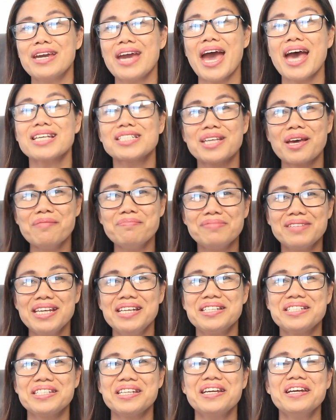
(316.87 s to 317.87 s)

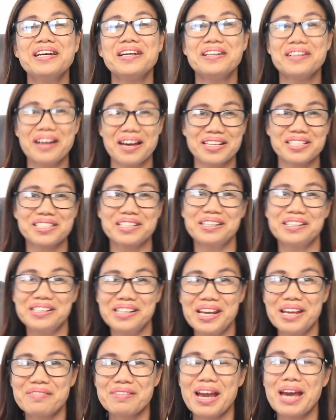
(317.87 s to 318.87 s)
SMDC Rockstar
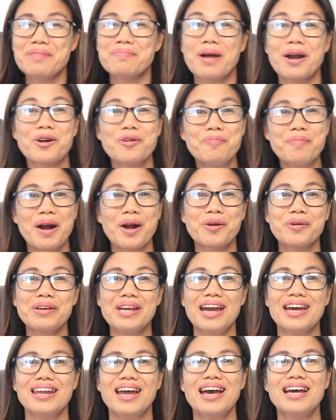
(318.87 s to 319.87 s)
Team. Yan, bagong-bago
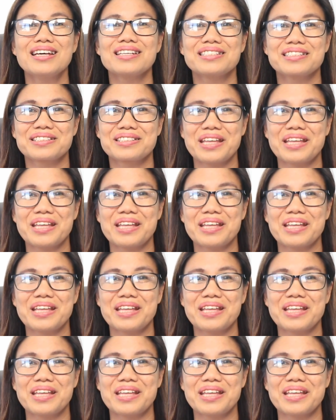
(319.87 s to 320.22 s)
yan ha.